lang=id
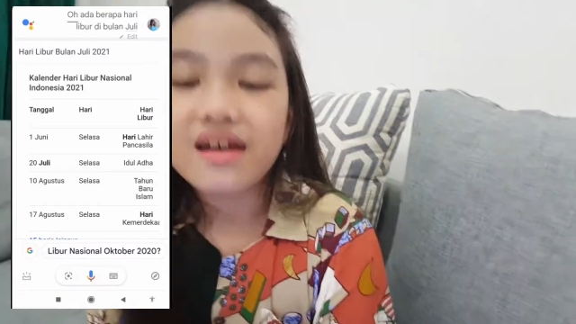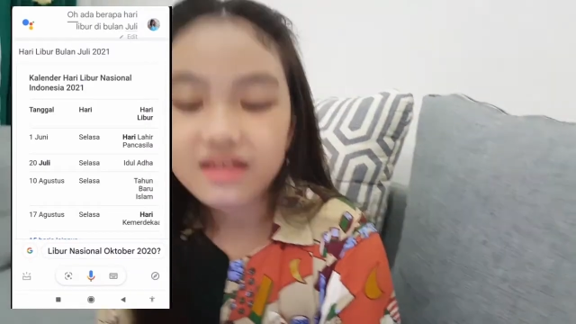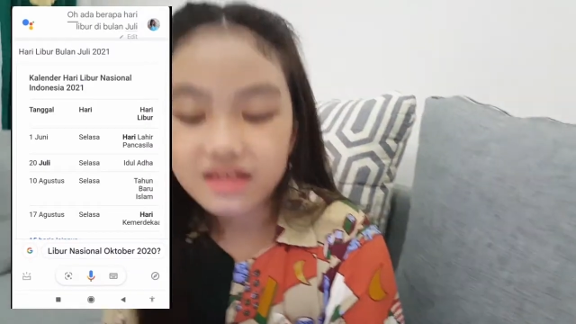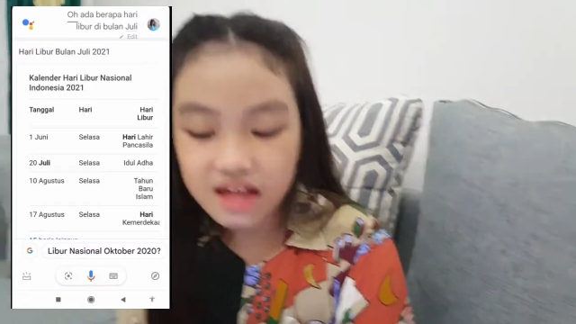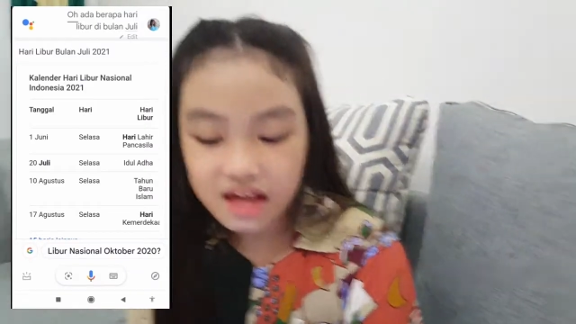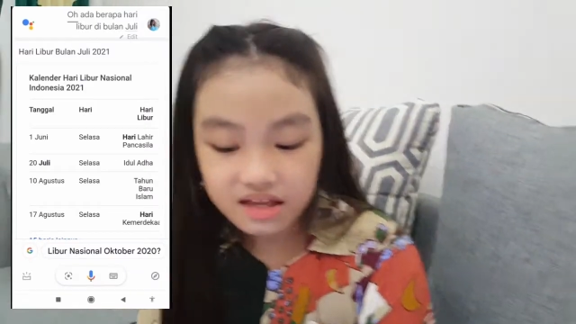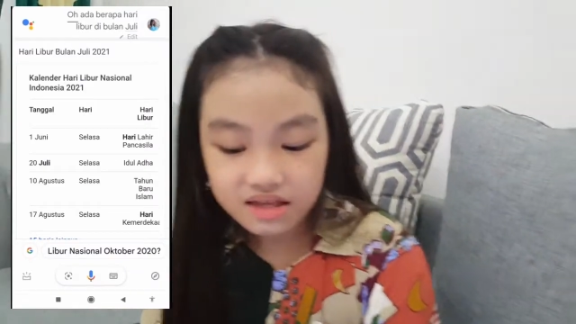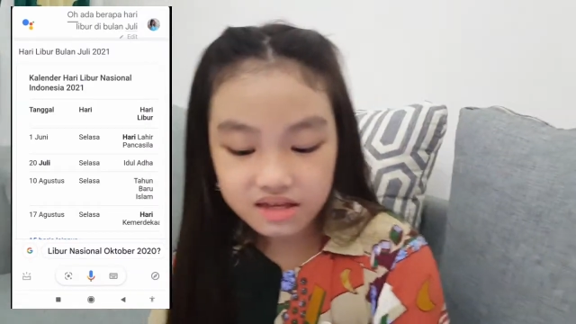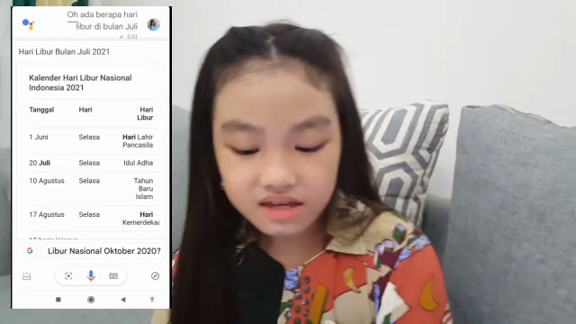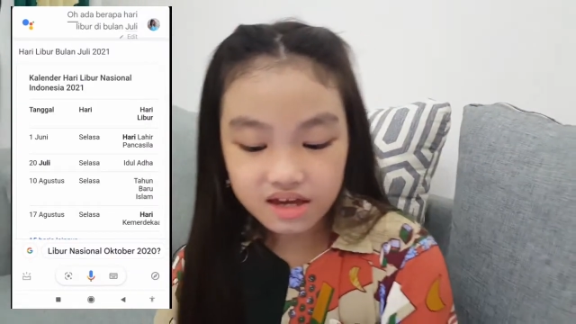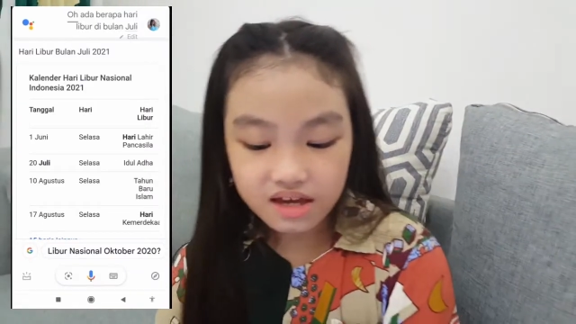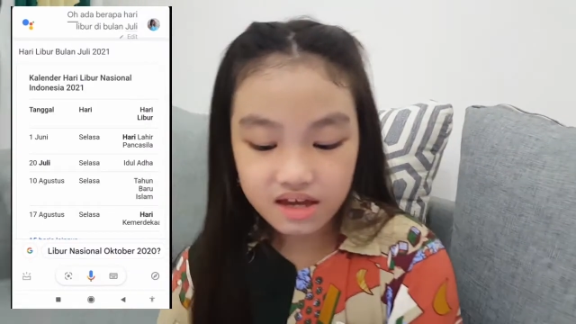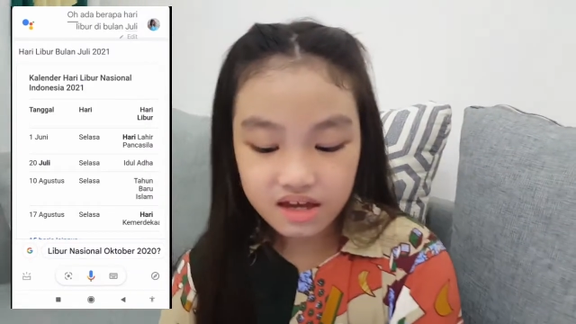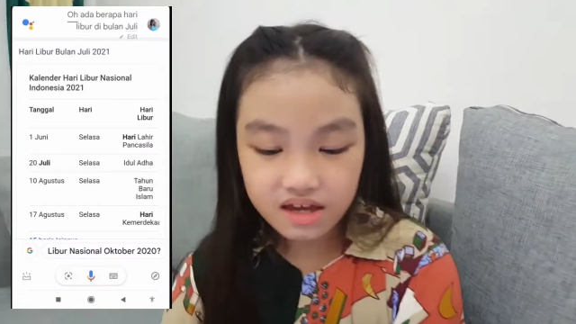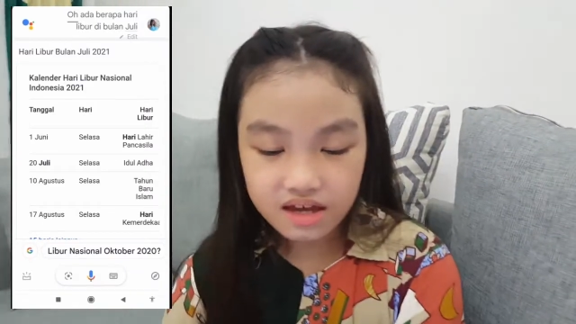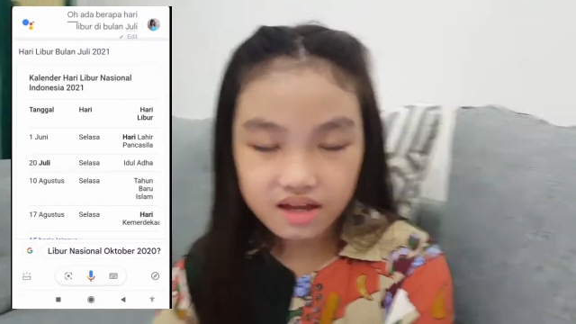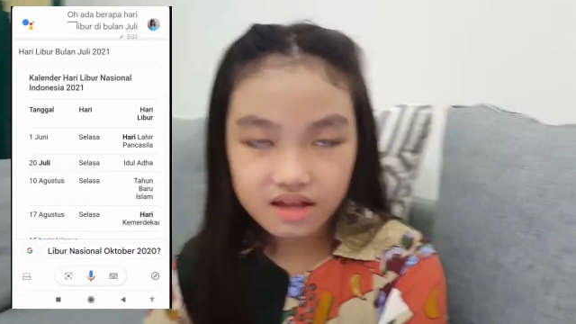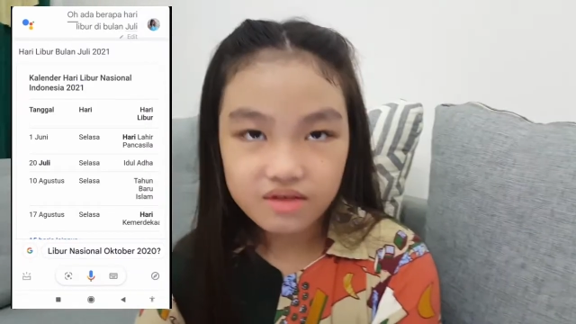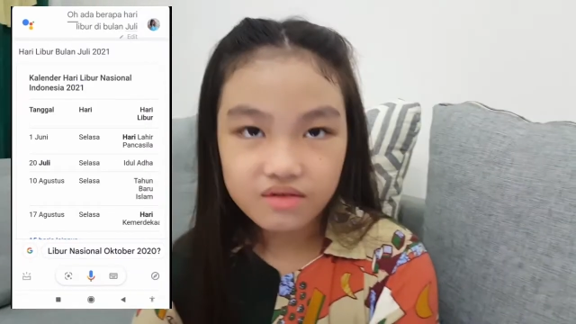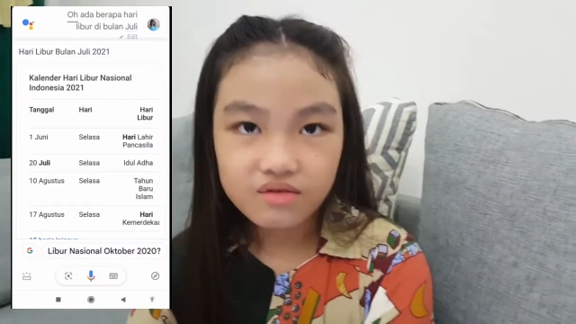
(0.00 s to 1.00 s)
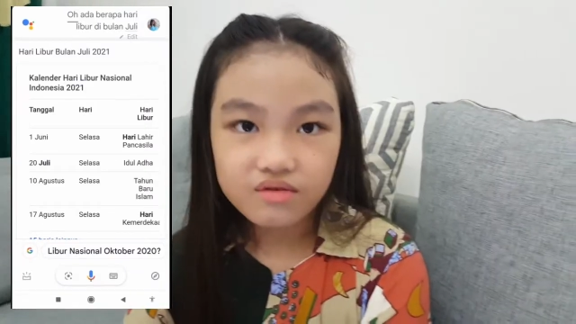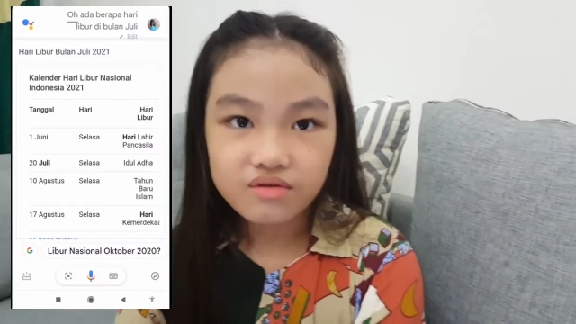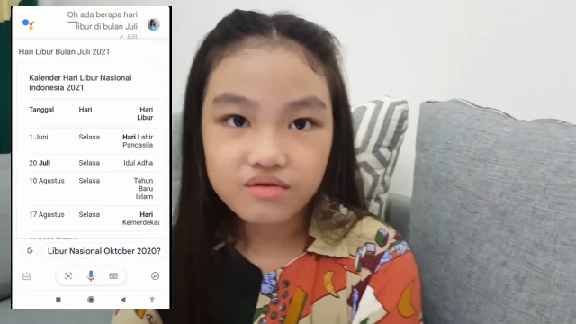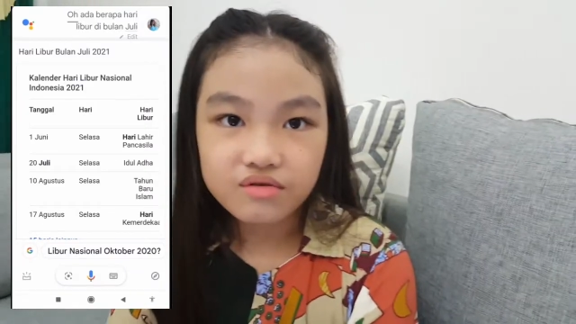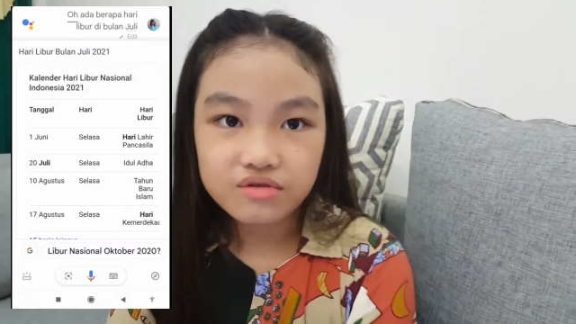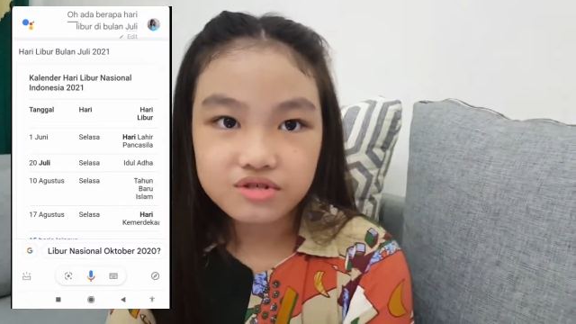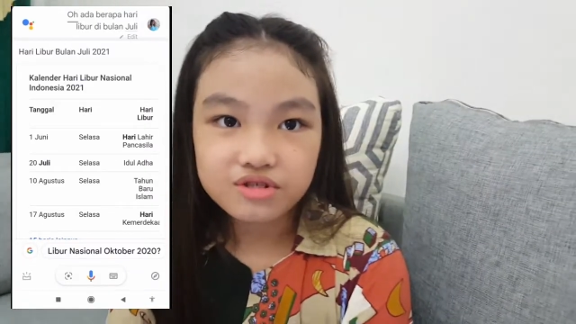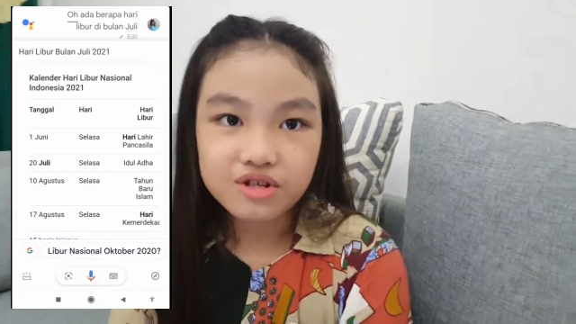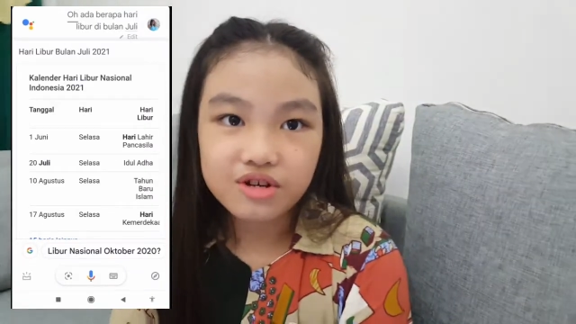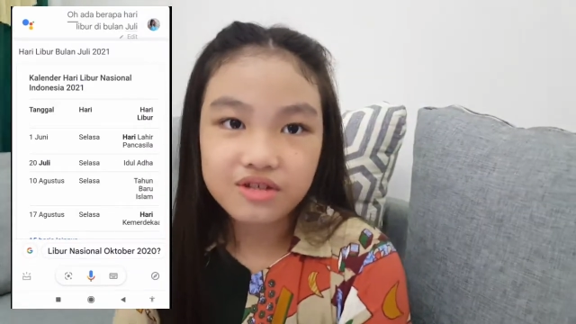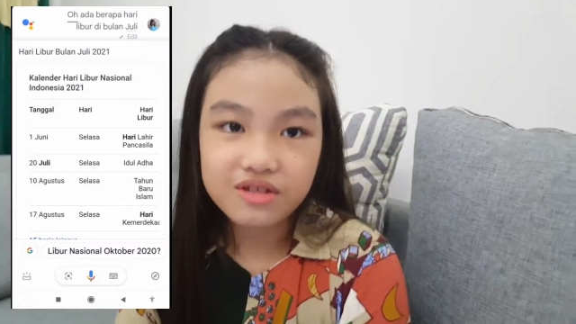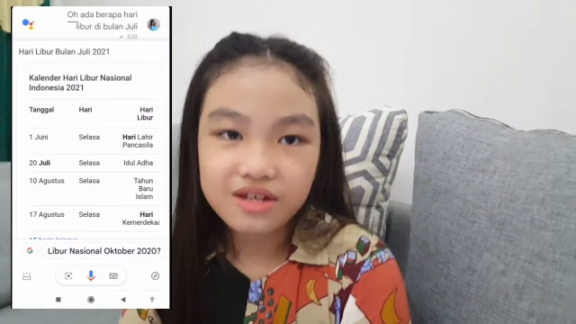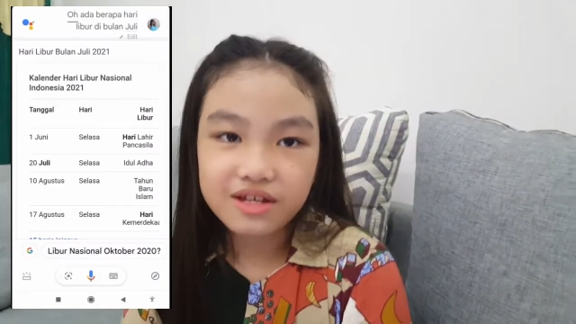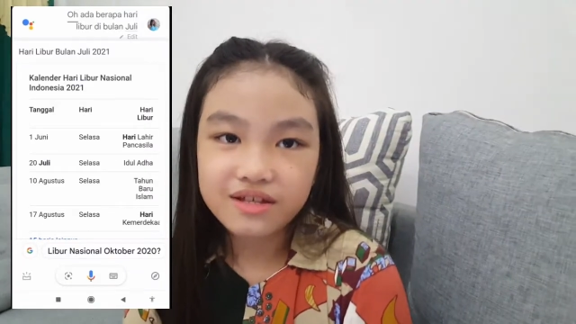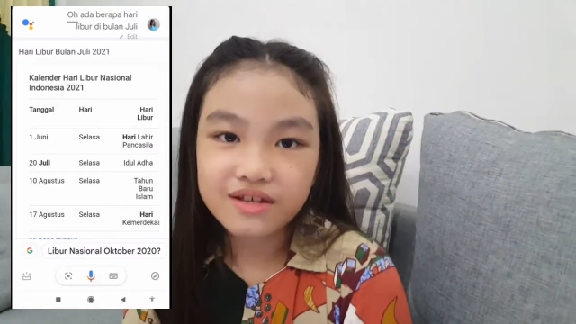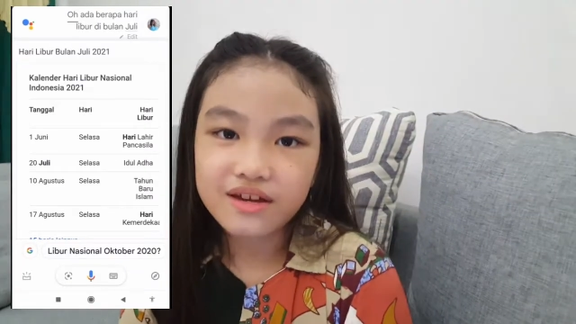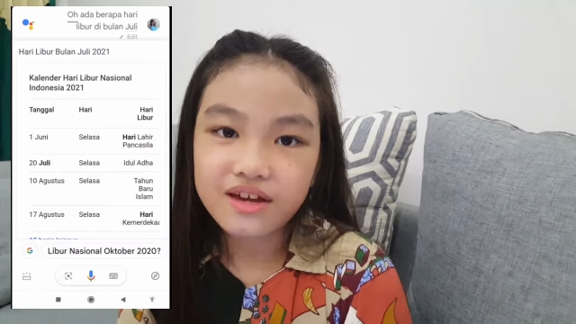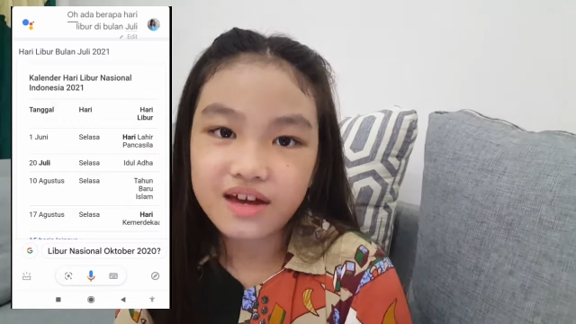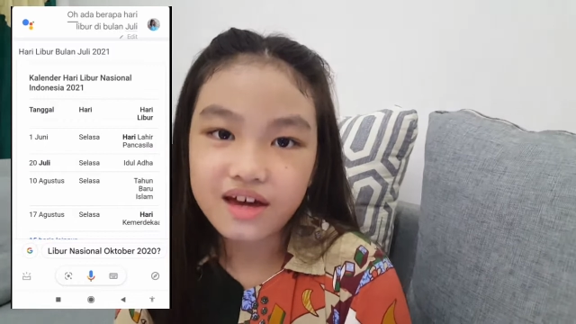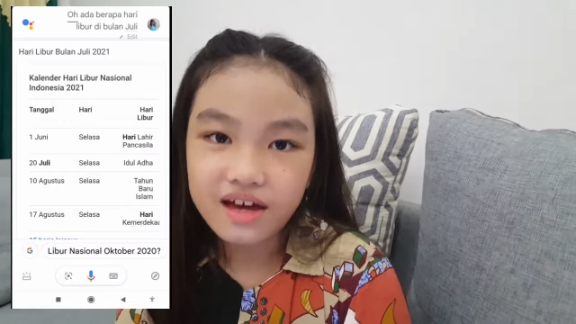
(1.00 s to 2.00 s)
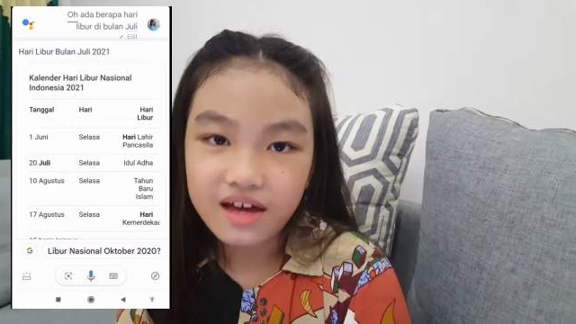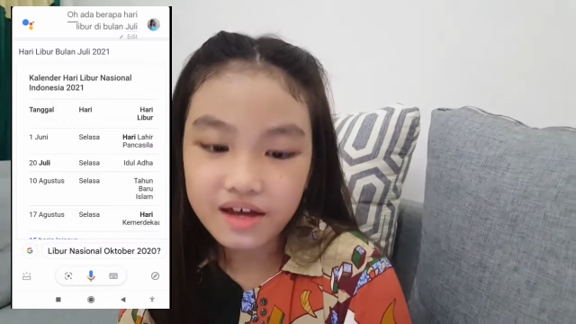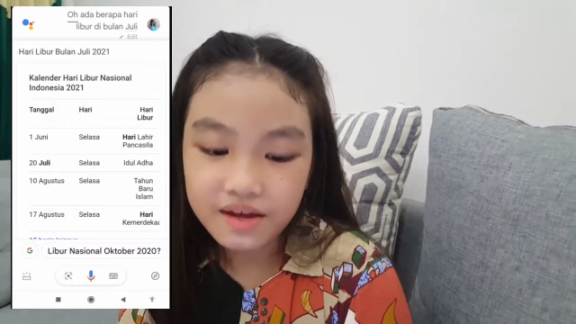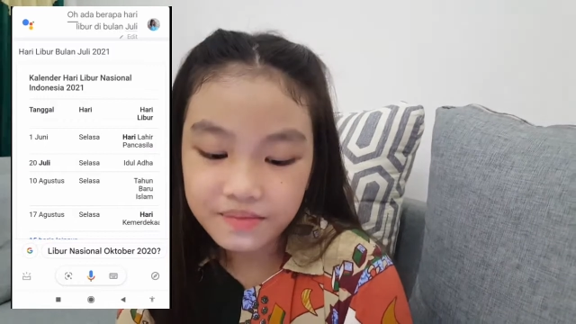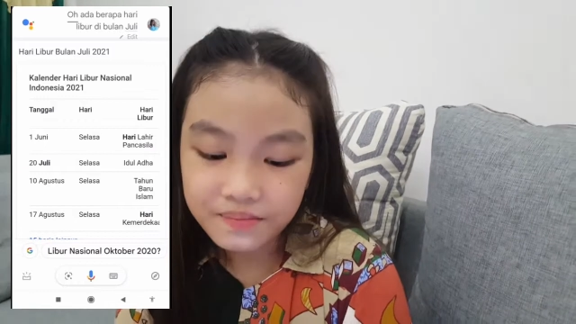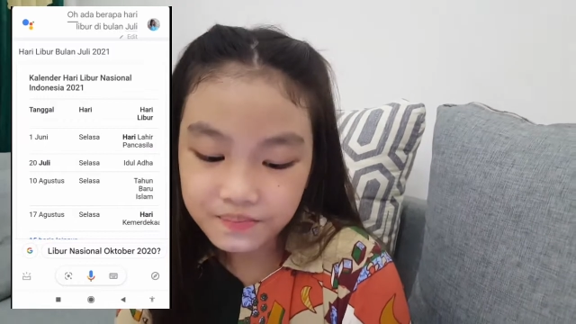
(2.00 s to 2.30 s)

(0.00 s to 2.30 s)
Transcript: tanya lulucon gitu ya